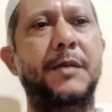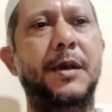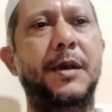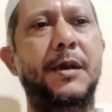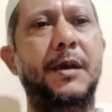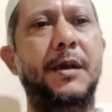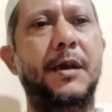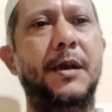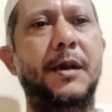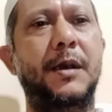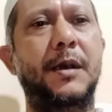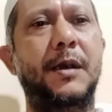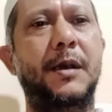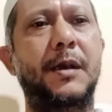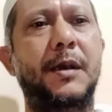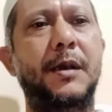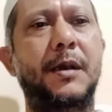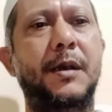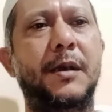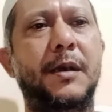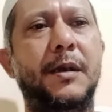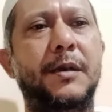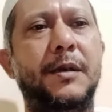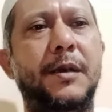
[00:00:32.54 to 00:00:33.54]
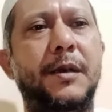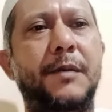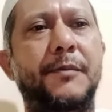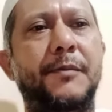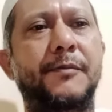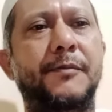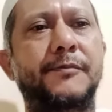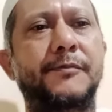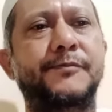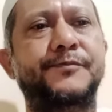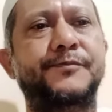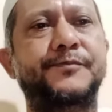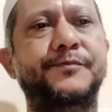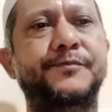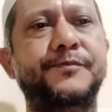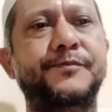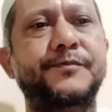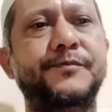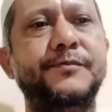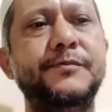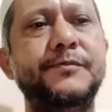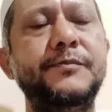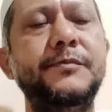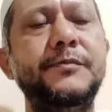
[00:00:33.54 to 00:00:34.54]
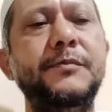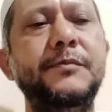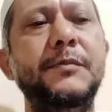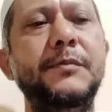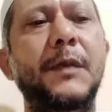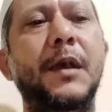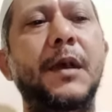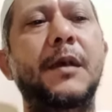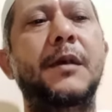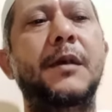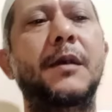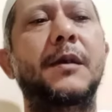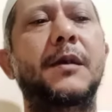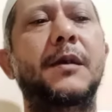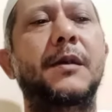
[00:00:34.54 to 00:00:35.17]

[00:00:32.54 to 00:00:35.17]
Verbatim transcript: gimana puasanya lancar semua